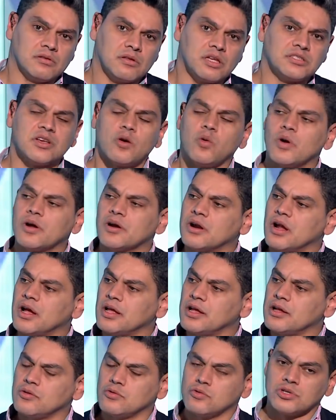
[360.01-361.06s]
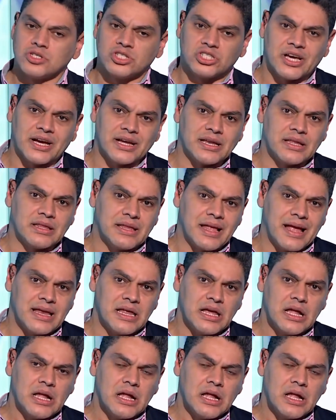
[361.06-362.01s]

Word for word: تصورنا انه الشكل التالي